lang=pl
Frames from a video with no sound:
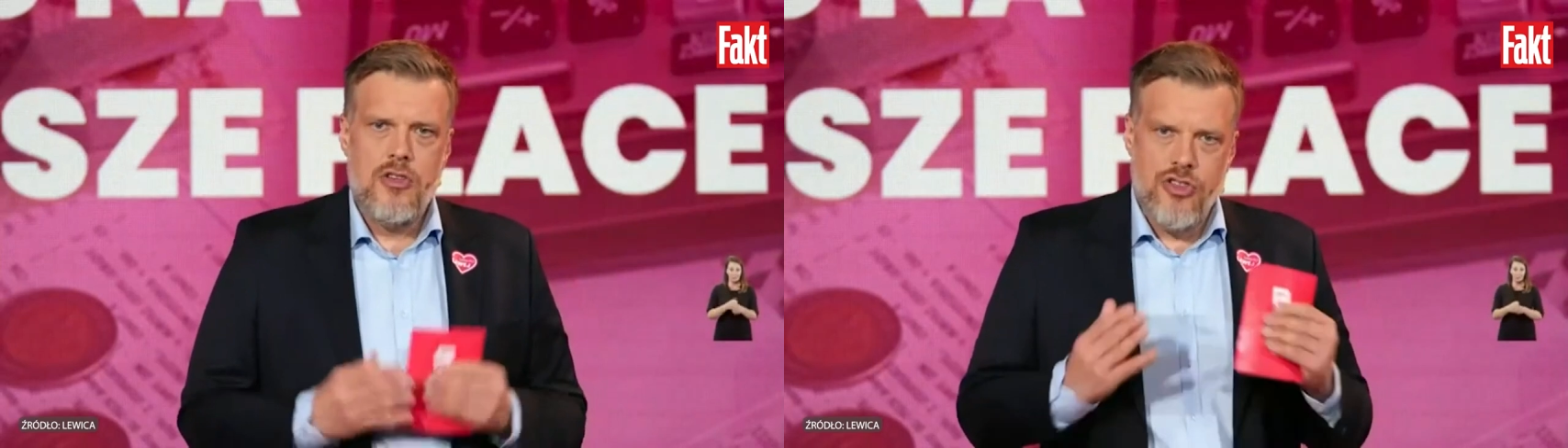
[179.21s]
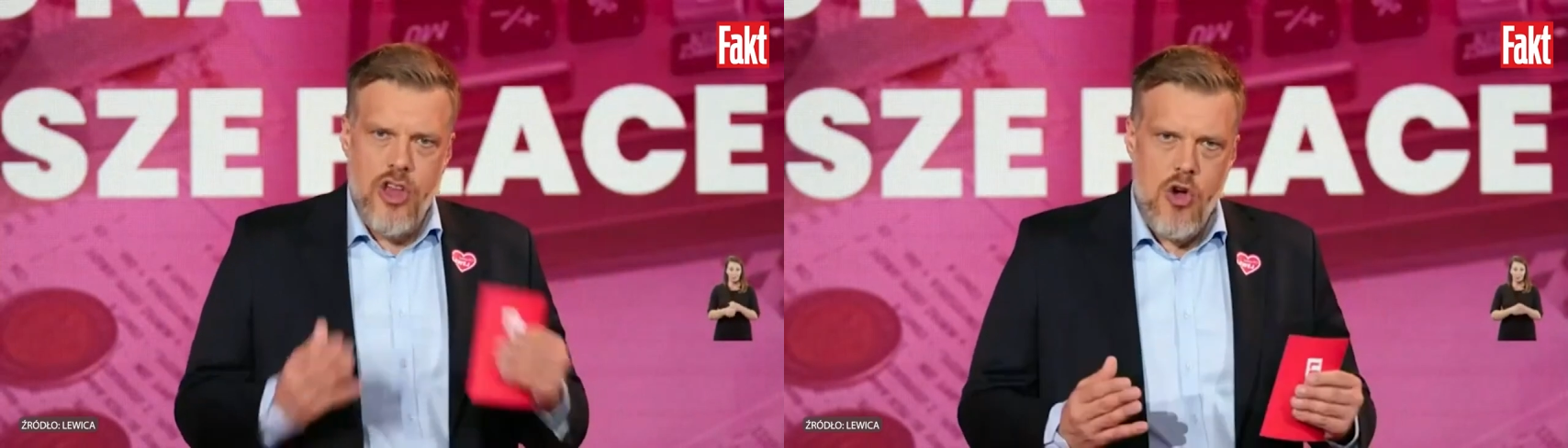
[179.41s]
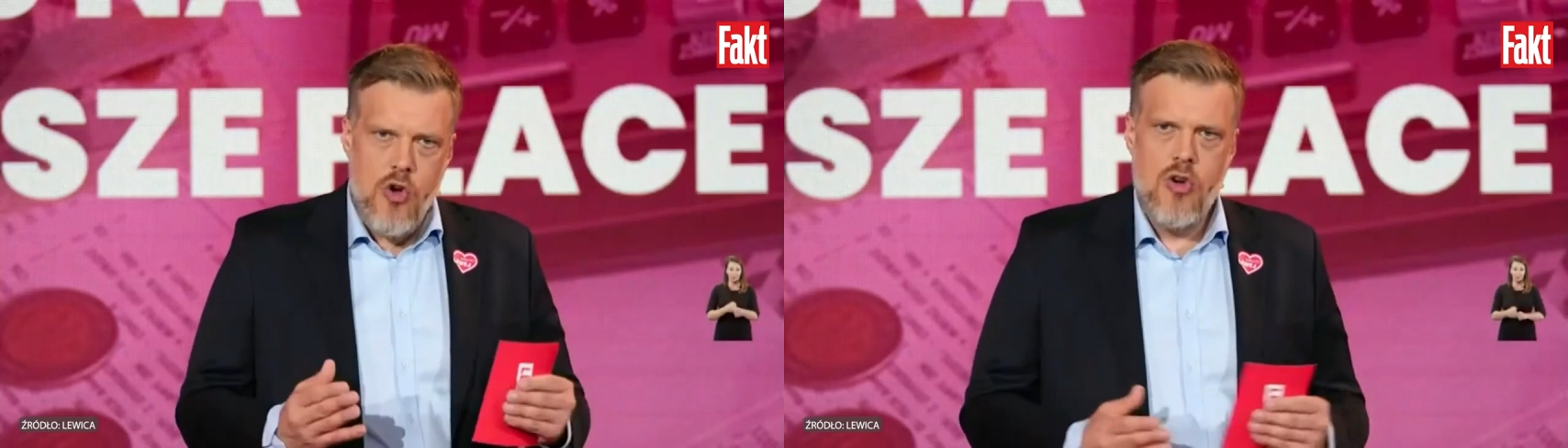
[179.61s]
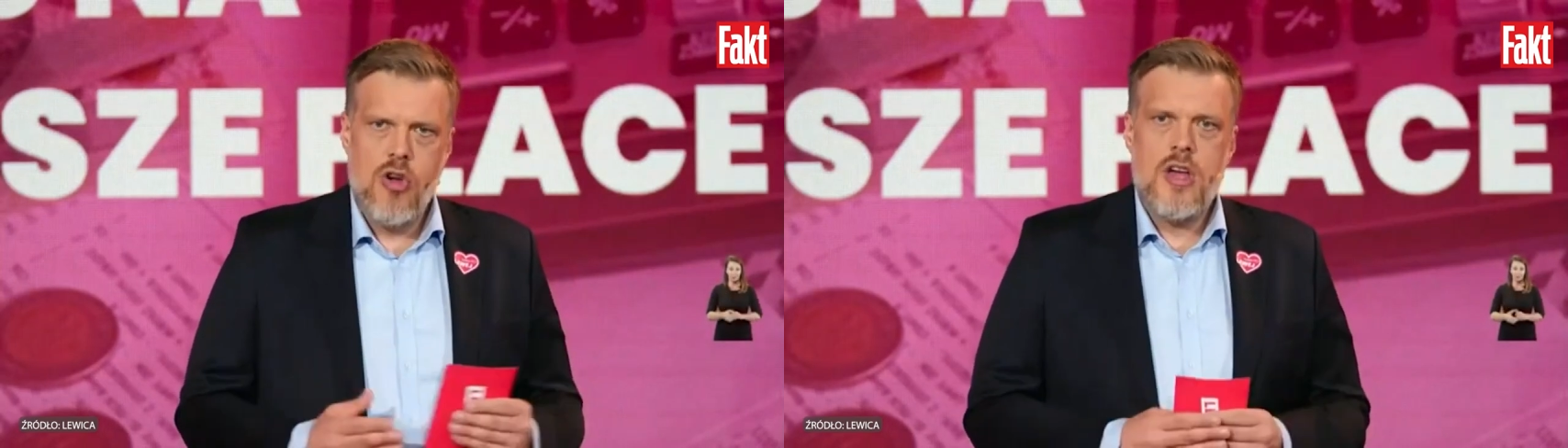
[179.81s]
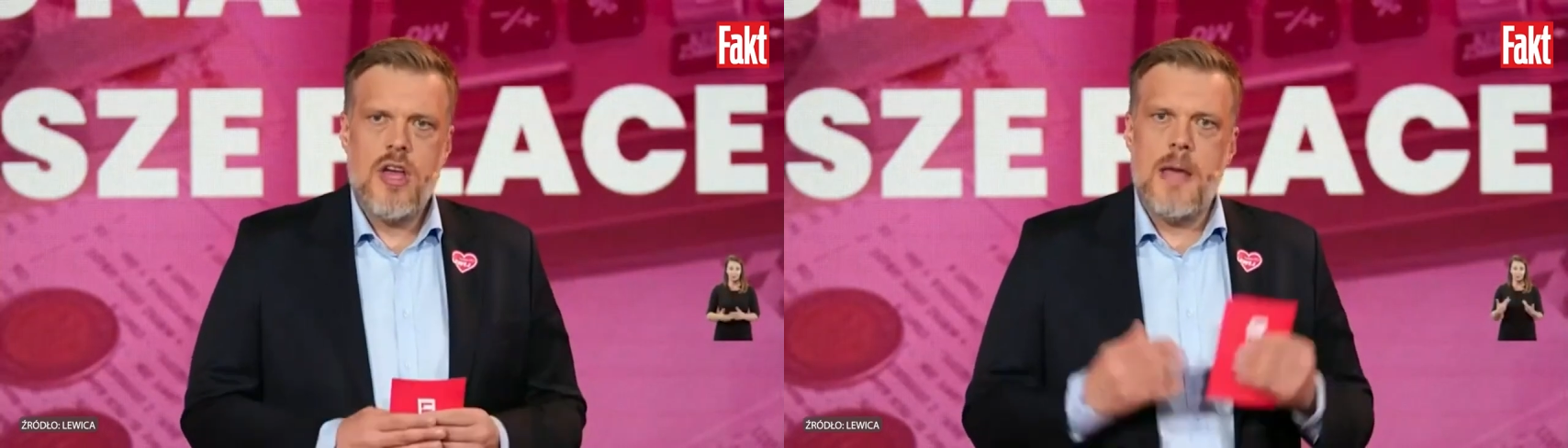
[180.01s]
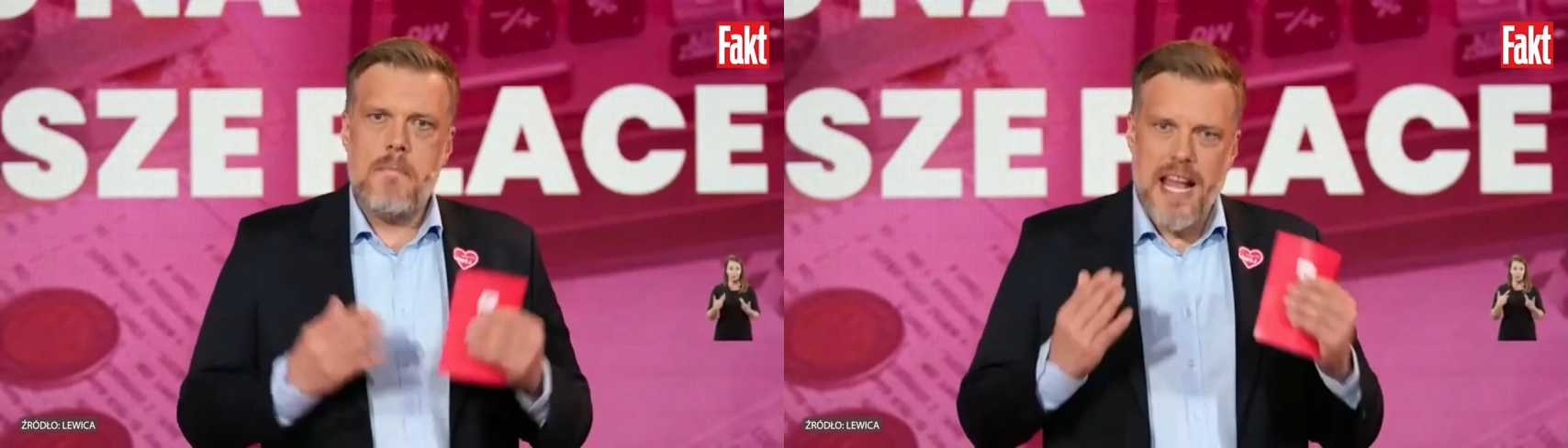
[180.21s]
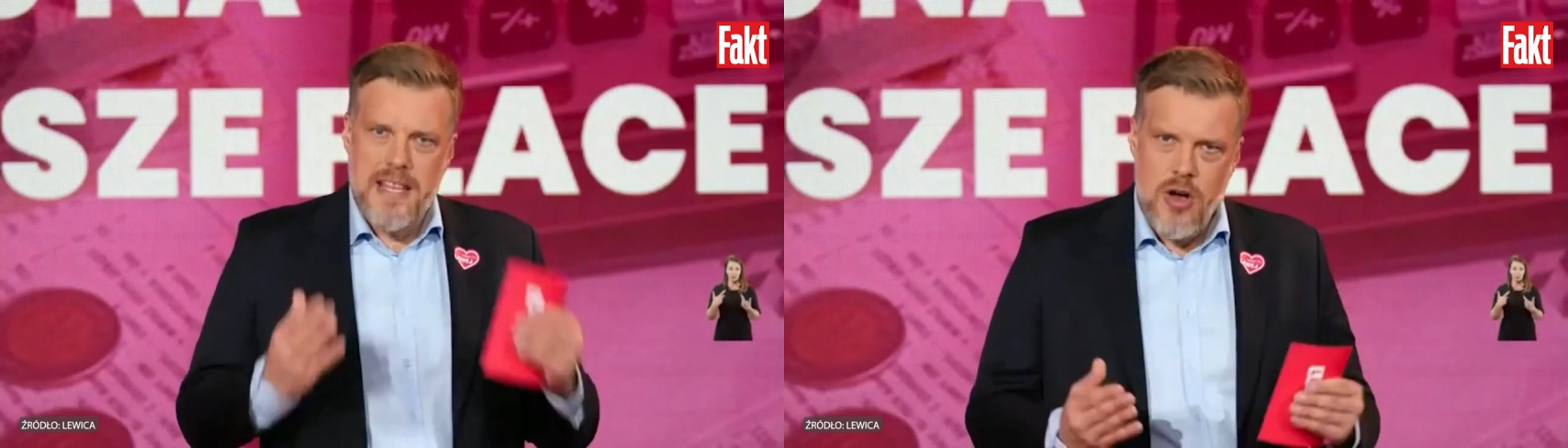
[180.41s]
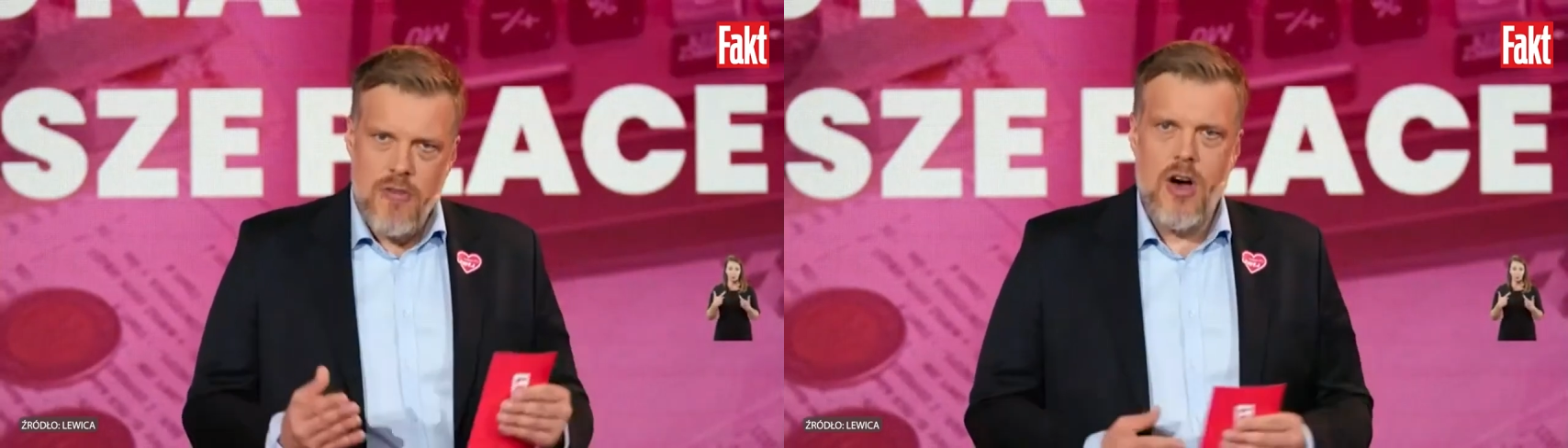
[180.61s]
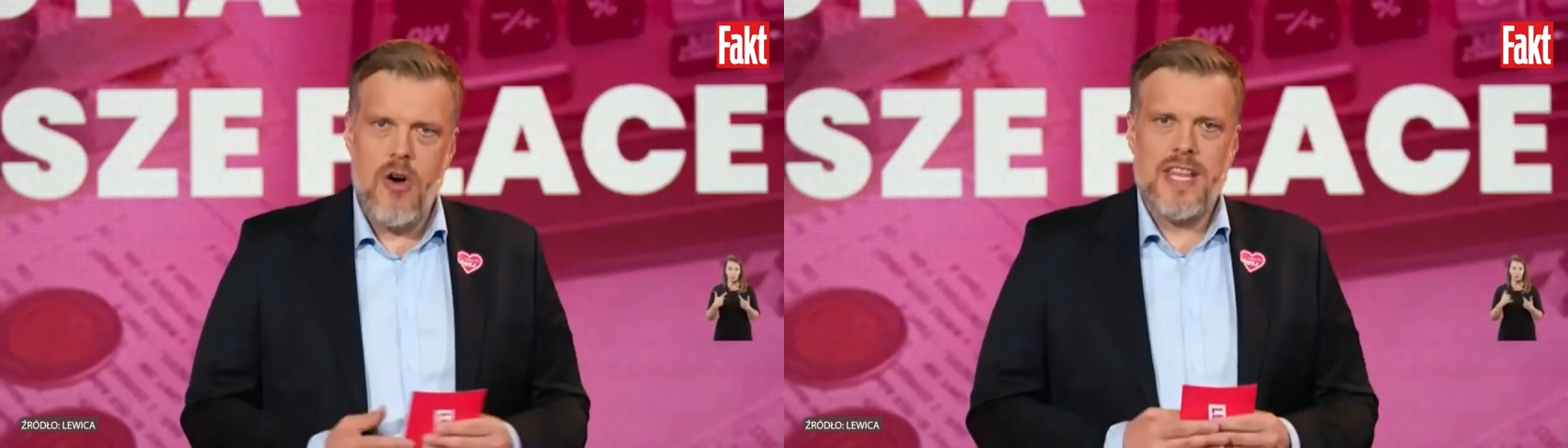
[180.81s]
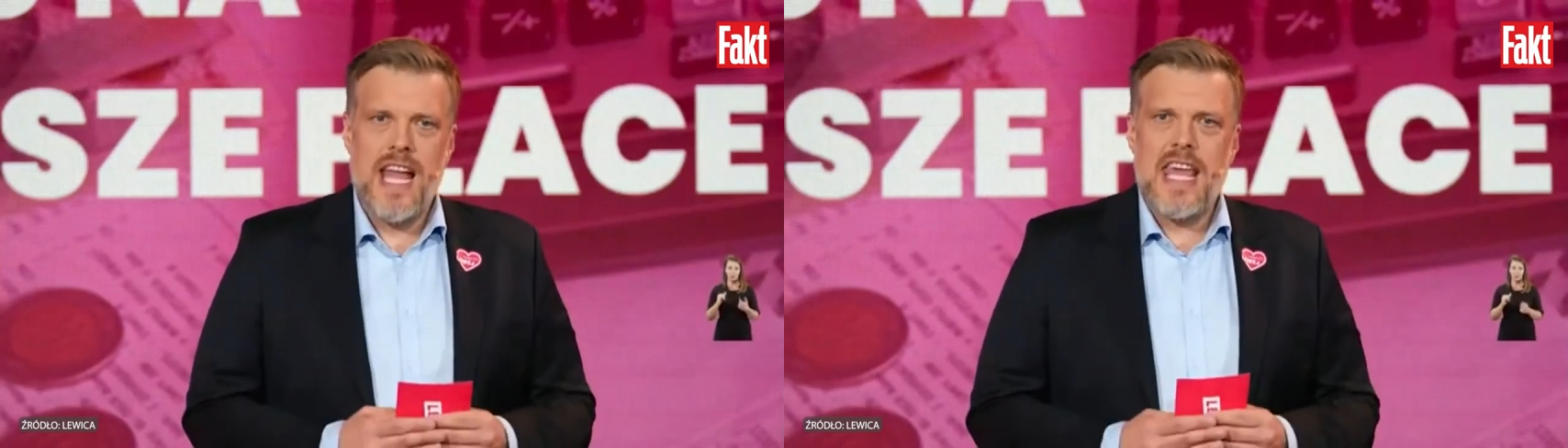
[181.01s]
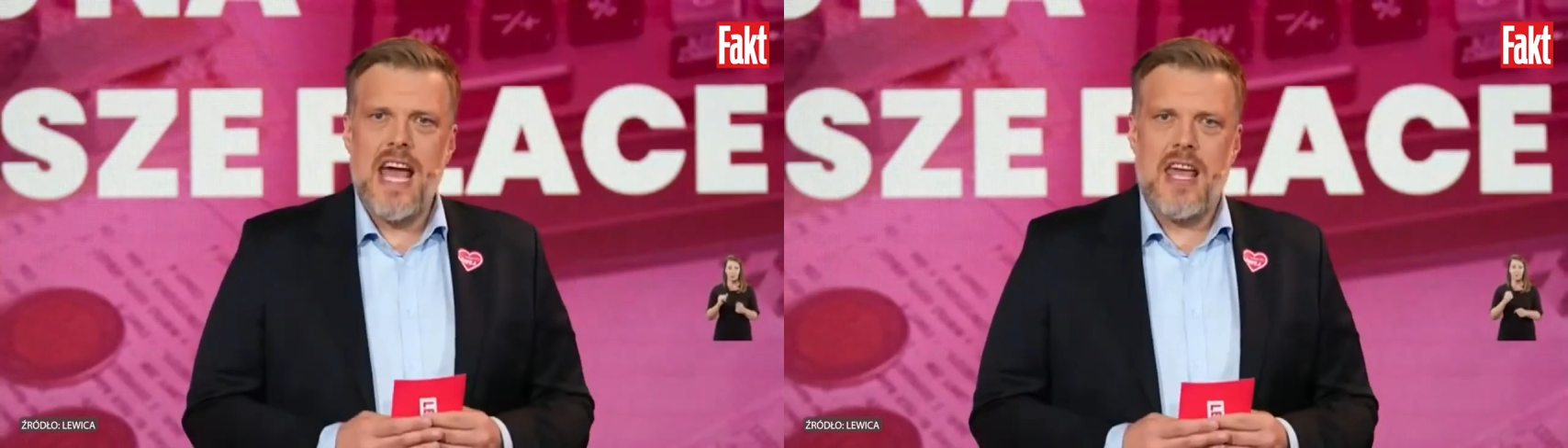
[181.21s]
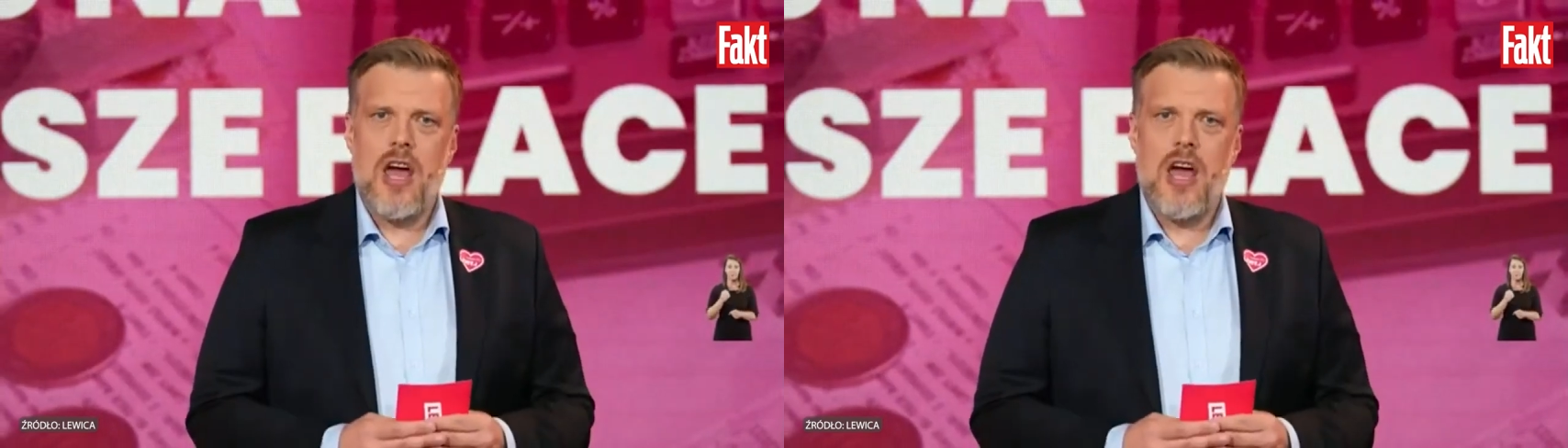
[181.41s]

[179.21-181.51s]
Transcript: żył i pracował tak